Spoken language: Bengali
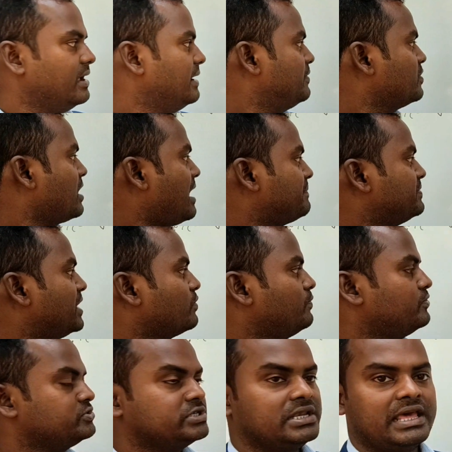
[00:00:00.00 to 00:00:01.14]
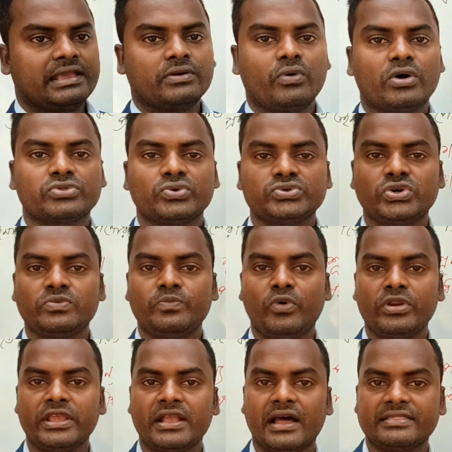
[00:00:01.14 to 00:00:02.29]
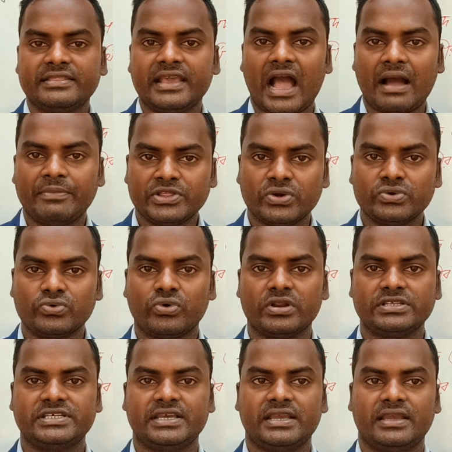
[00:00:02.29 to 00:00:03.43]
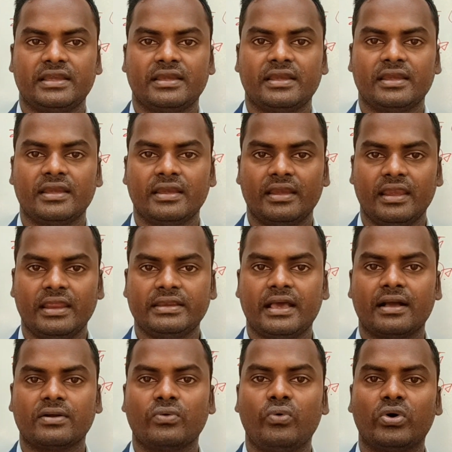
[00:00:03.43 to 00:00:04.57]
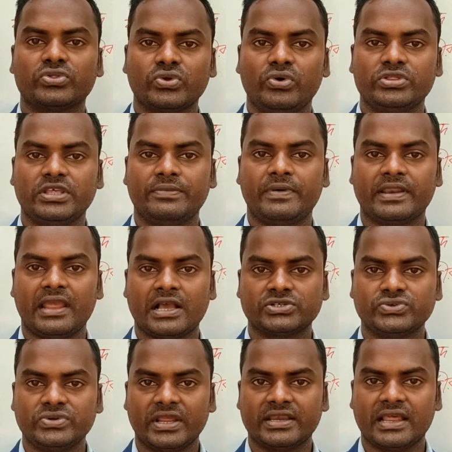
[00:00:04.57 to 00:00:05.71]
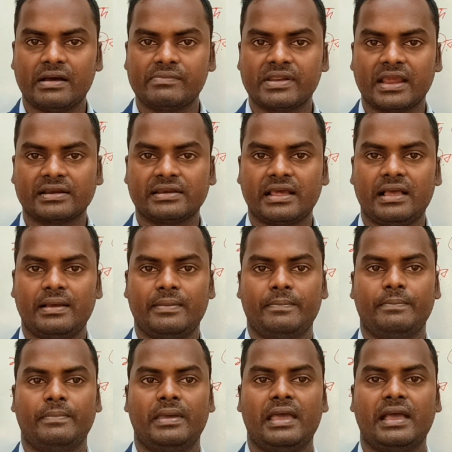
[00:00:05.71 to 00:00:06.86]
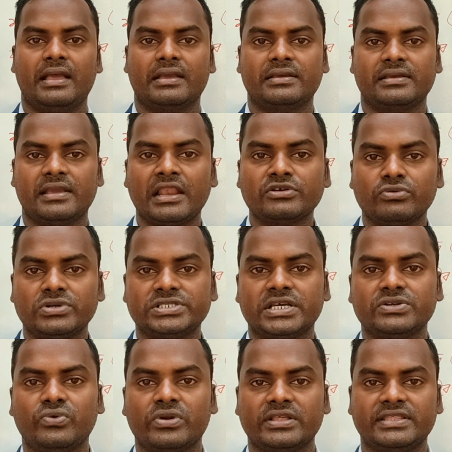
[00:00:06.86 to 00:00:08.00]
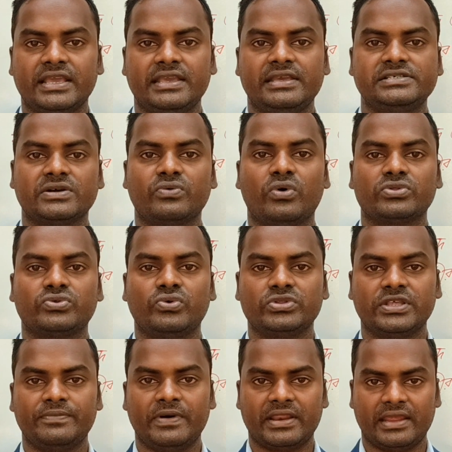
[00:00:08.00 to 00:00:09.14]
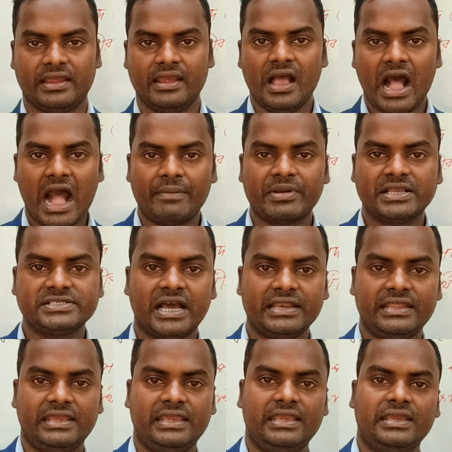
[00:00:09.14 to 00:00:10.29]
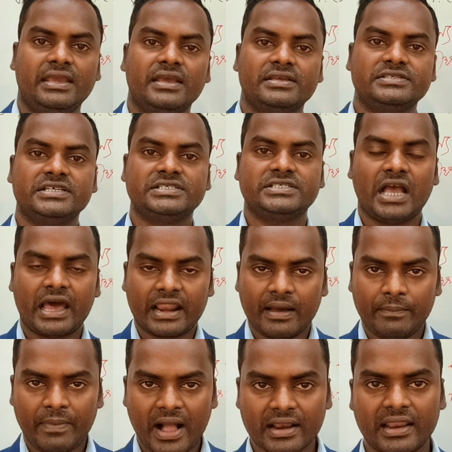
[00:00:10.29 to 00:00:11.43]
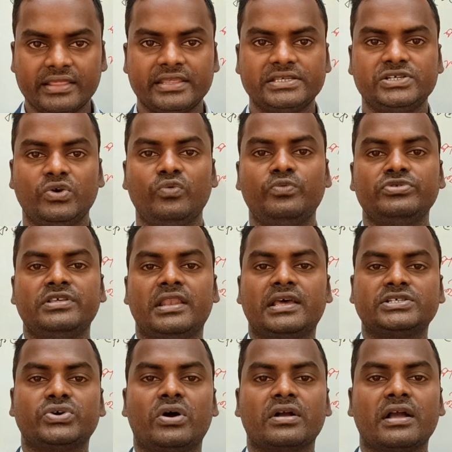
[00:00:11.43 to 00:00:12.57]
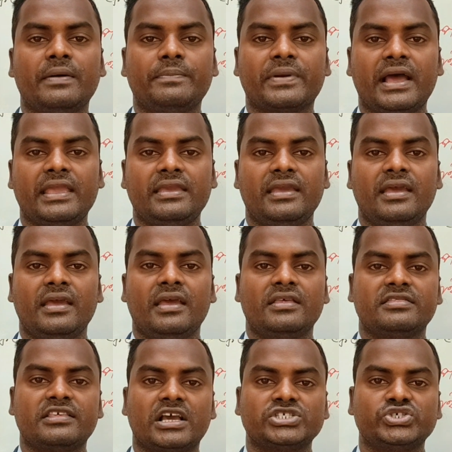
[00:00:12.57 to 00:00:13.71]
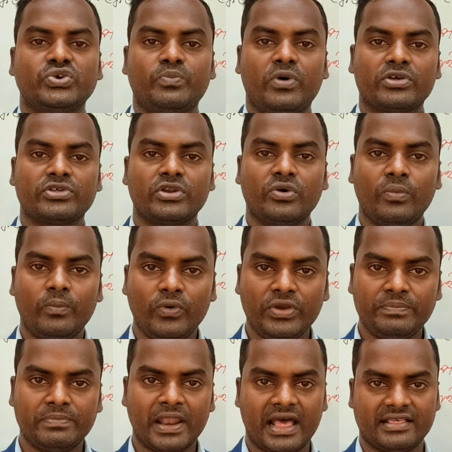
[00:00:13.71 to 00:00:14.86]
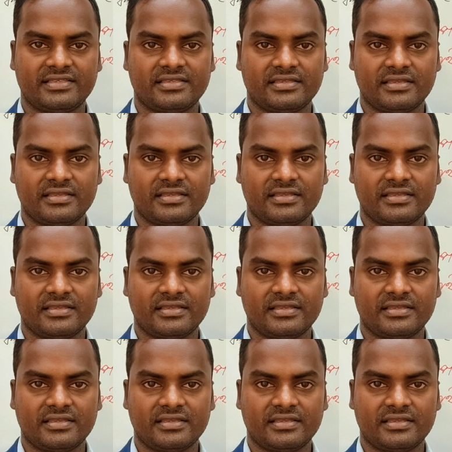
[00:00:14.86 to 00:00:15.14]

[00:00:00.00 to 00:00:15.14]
এবং আপনার উপজেলায় কতজন পরীক্ষার্থী আবেদন করেছে এটা কত হতে পারে আসুন এটা আমরা একটা ক্যালকুলেশন করে দেখি যে কত হতে পারে আমরা জানি যে সারা বাংলাদেশে উপজেলার সংখ্যা প্রায় চারশো পঁচানব্বই প্লাস